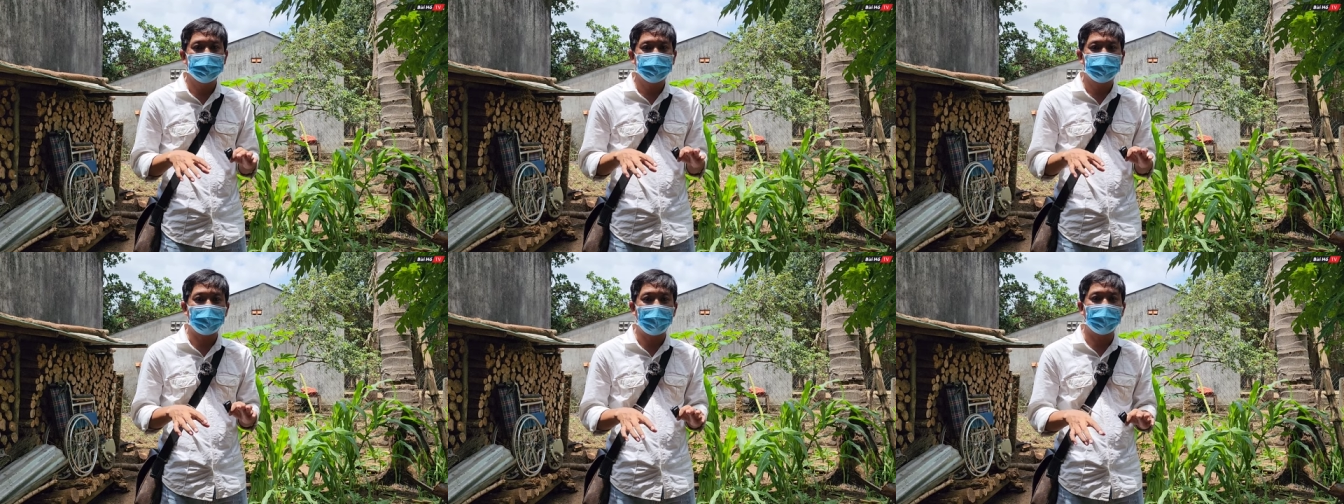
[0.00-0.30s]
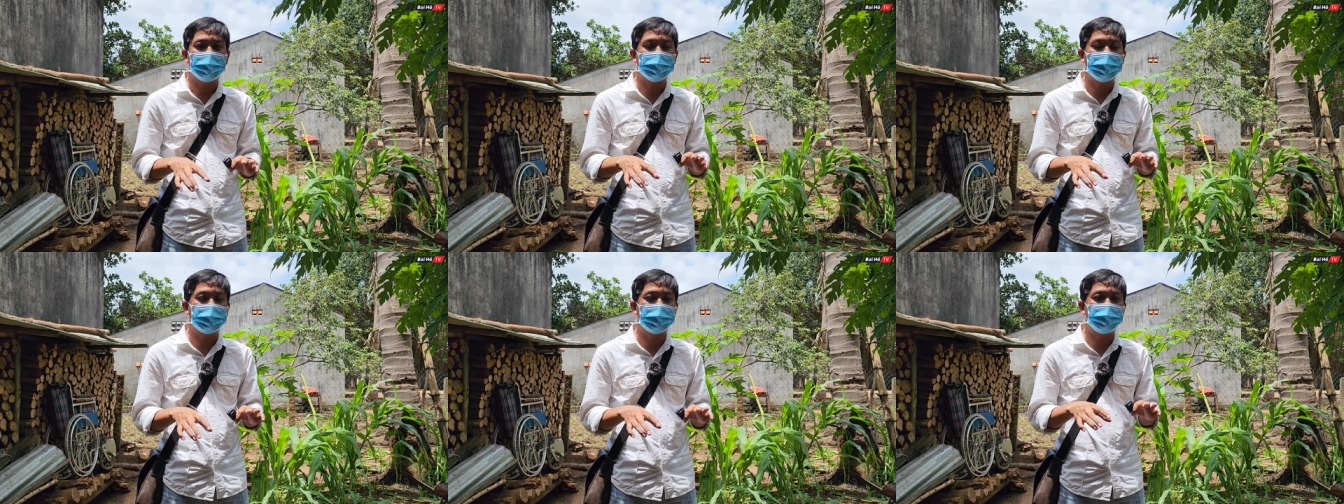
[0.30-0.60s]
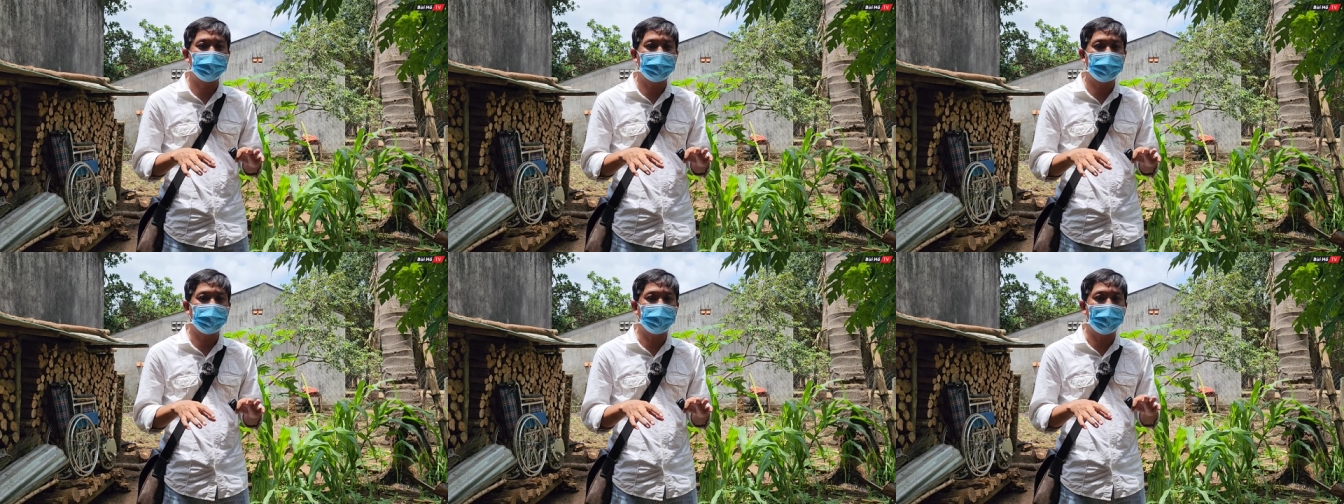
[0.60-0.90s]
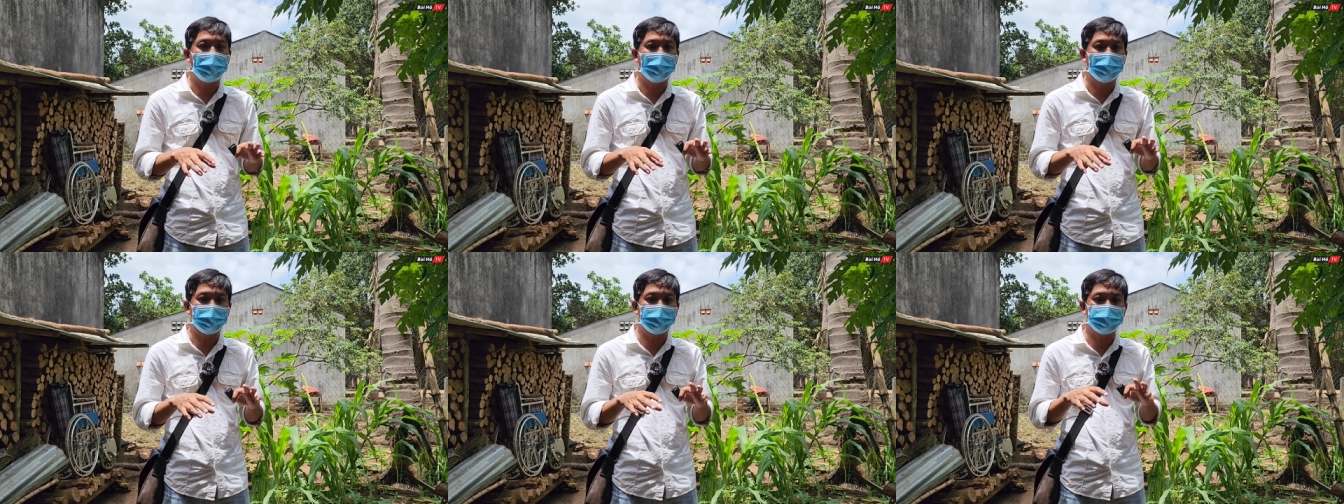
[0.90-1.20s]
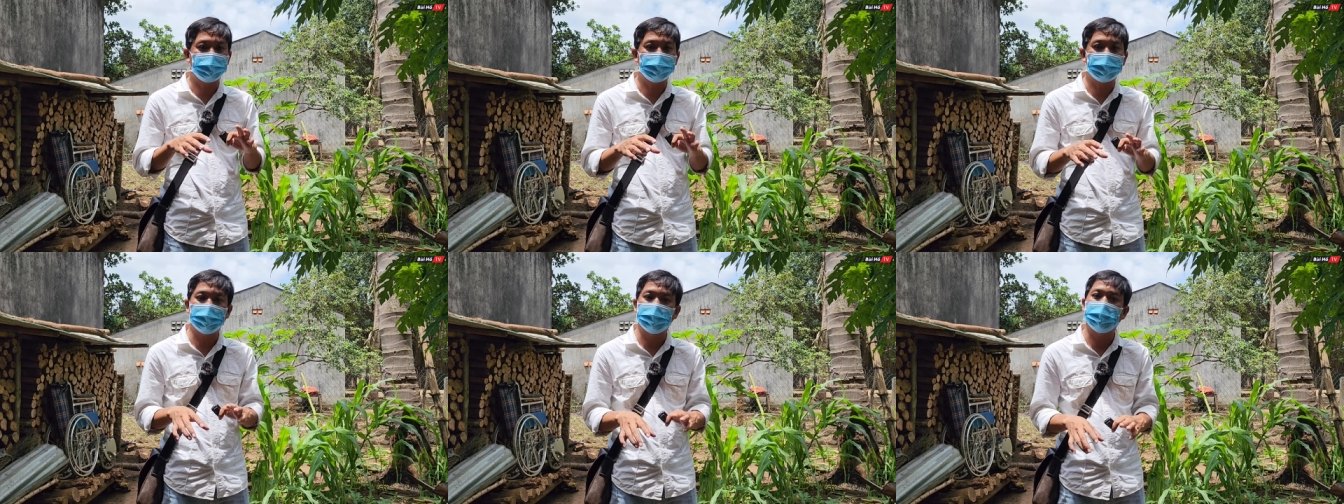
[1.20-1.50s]
phát những cái phần quà
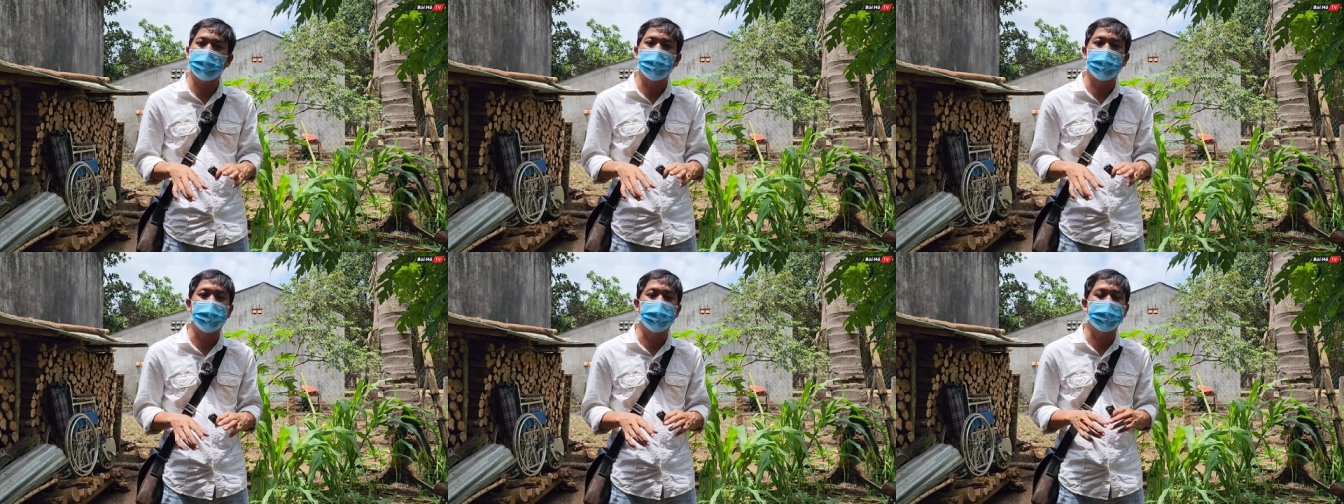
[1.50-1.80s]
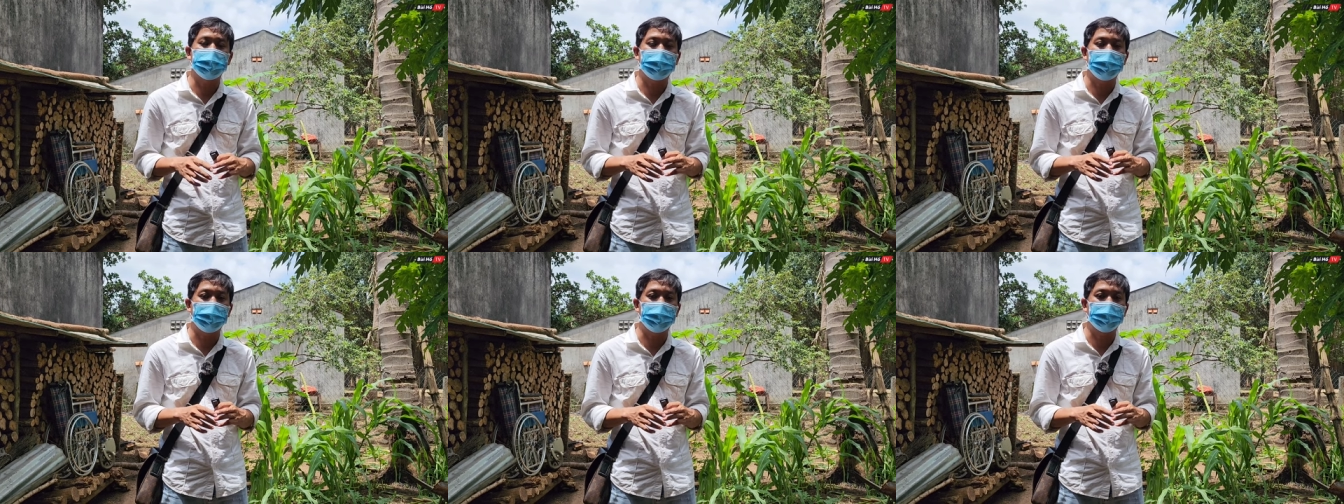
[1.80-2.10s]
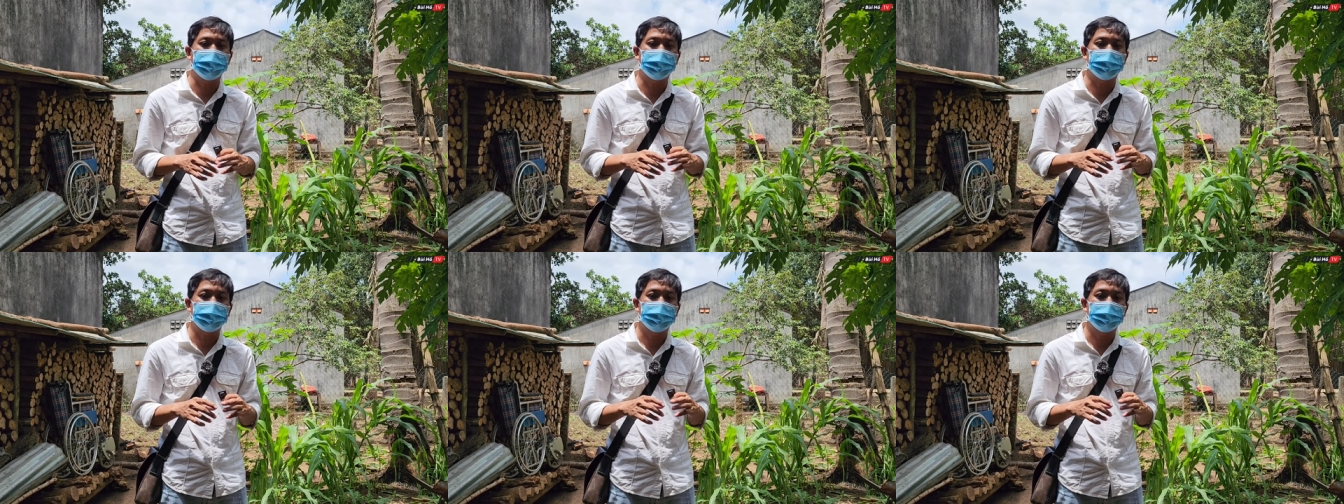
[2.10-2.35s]
cho những hộ gia đình